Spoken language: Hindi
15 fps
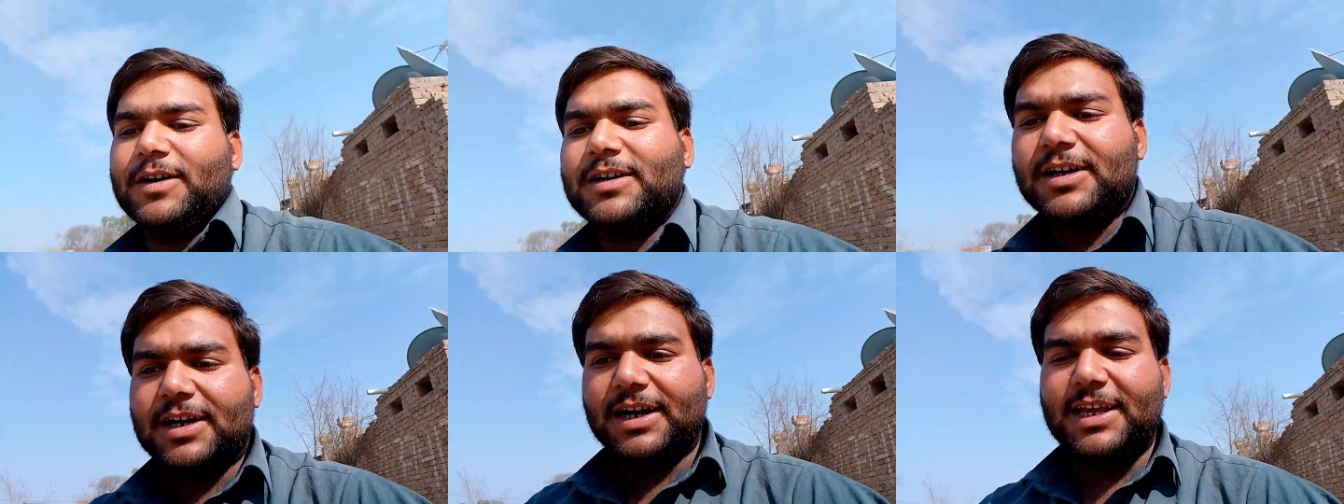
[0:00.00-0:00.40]

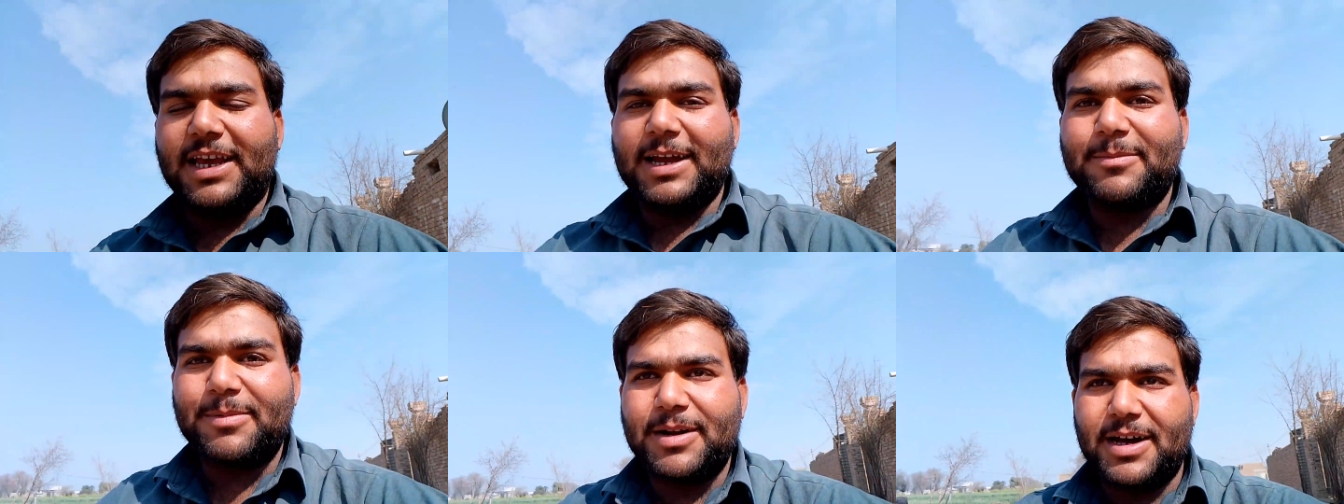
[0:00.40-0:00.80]
फन का
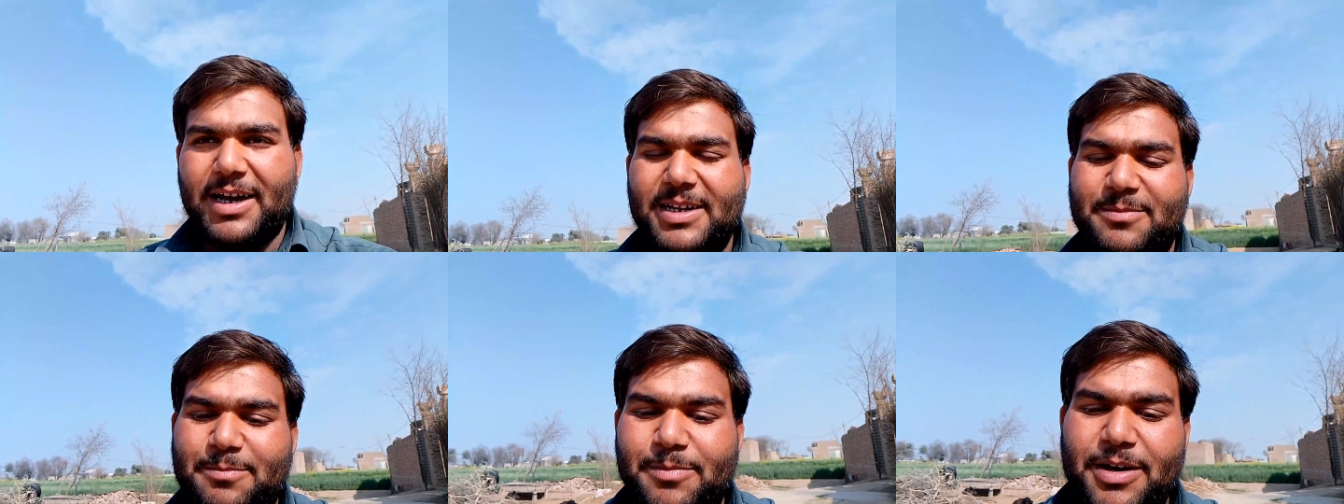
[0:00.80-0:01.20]
डे है
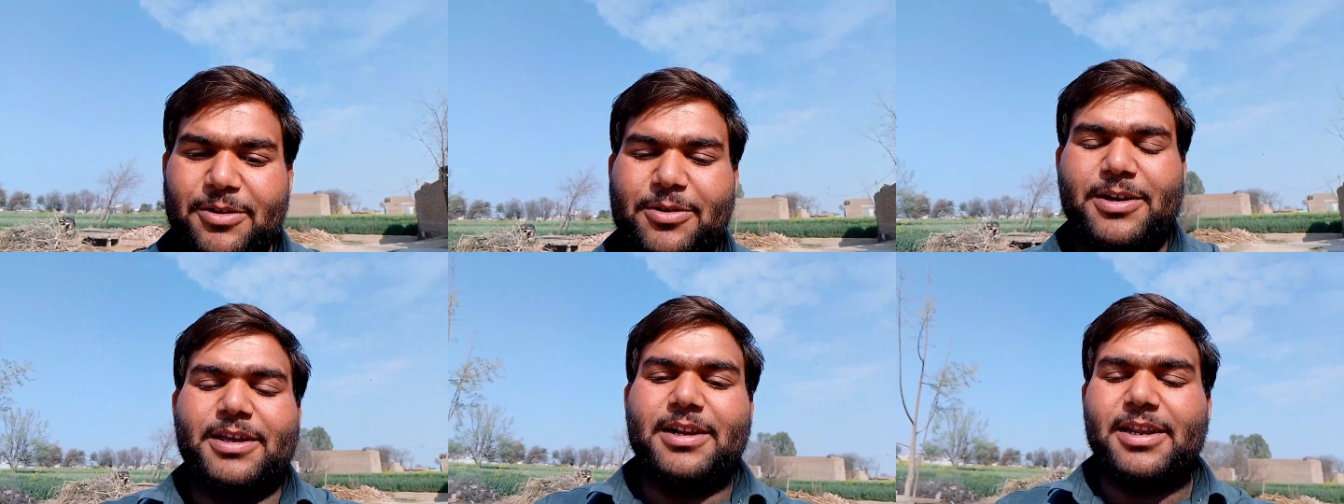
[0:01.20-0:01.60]
बड़ा आज
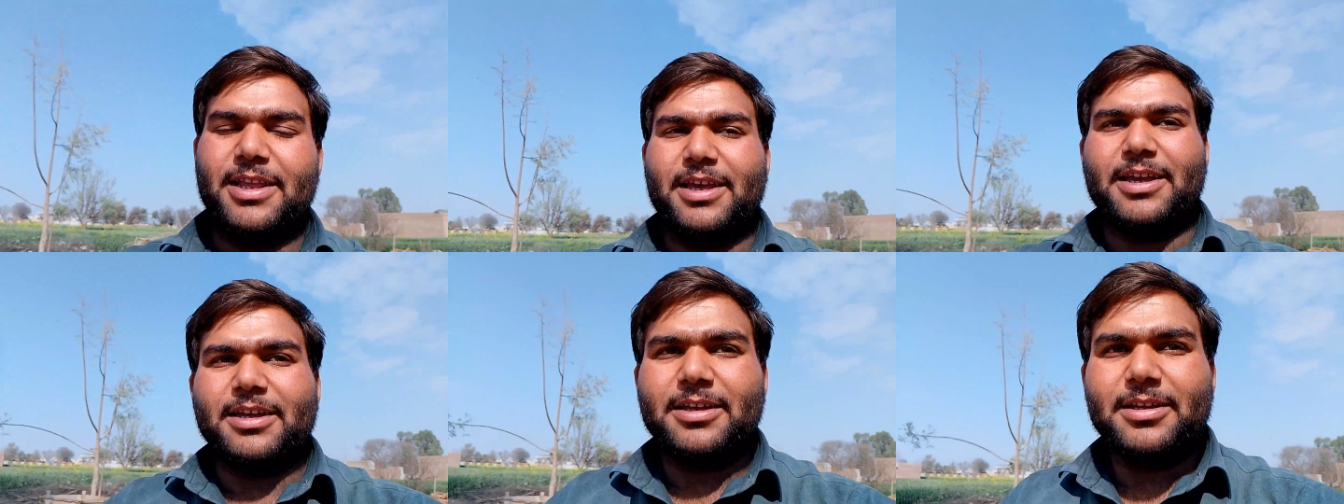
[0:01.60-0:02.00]
पारो
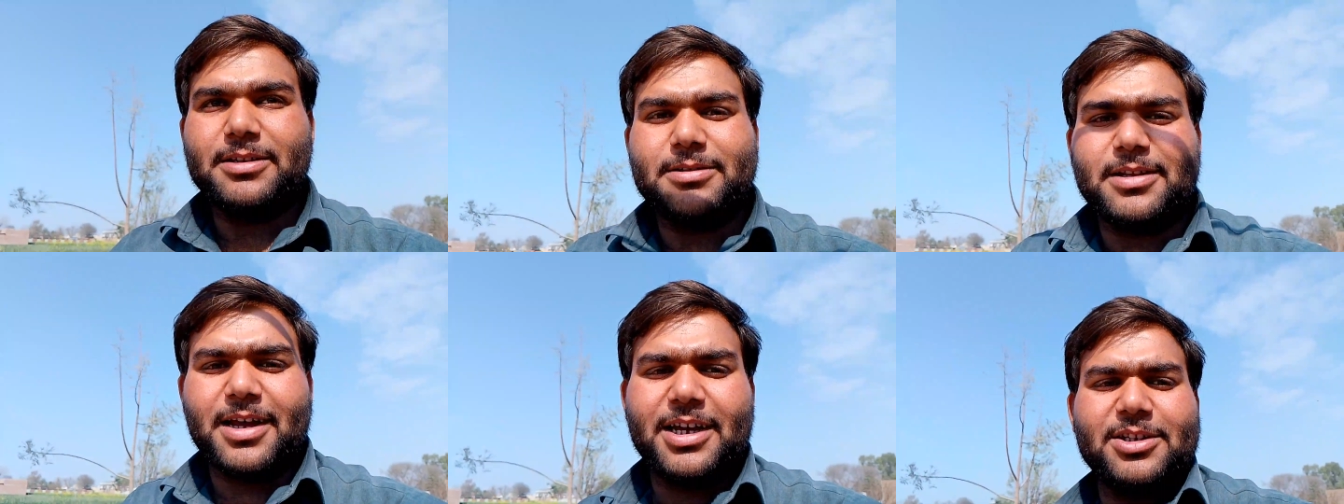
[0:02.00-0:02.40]
खेल रही है
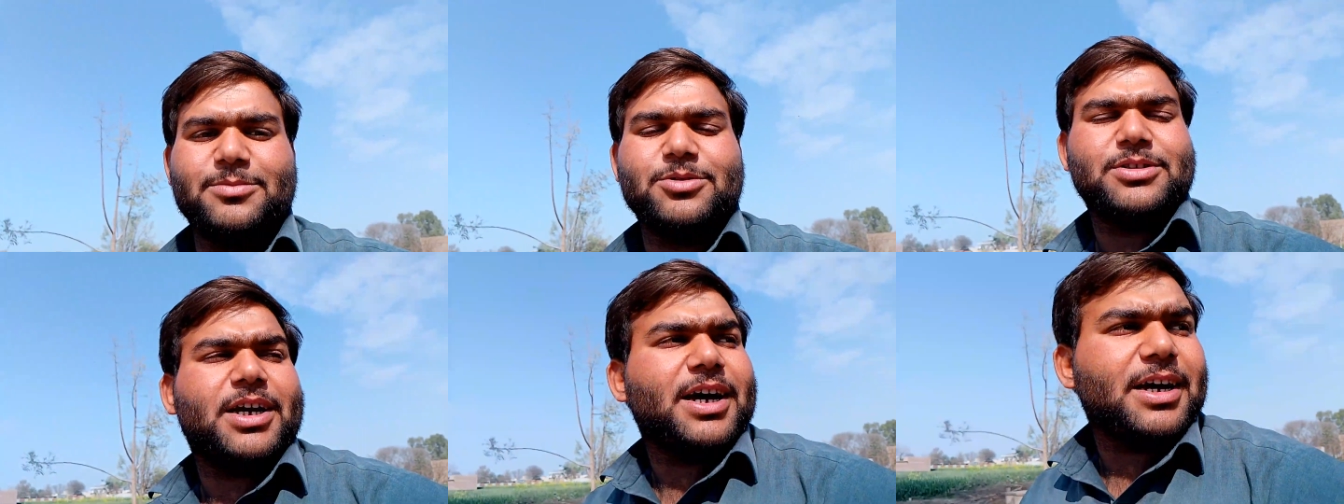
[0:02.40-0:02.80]
चलो
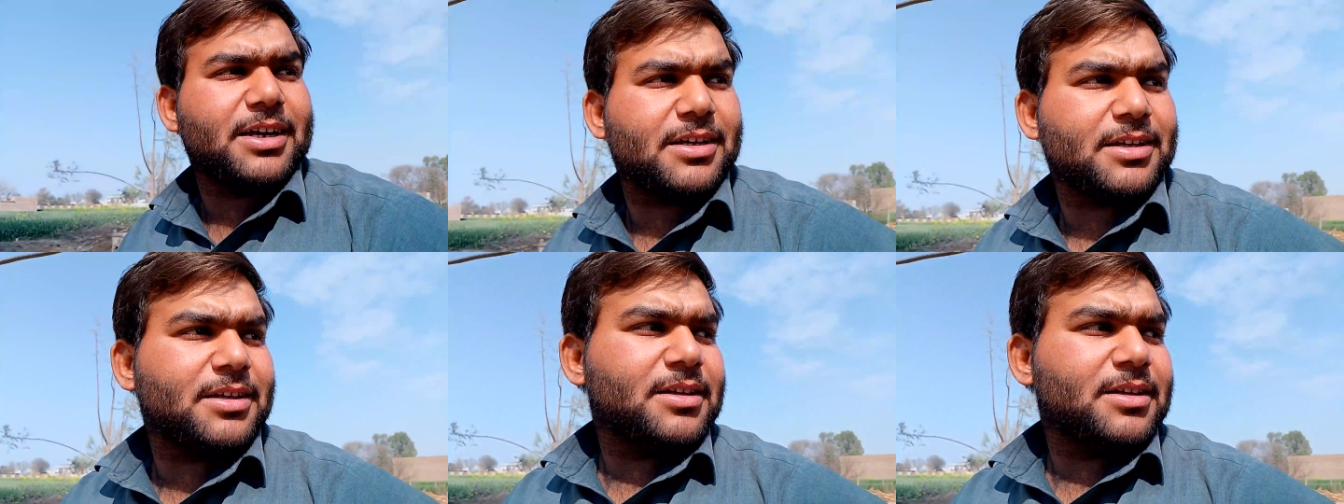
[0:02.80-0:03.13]
आज मूसा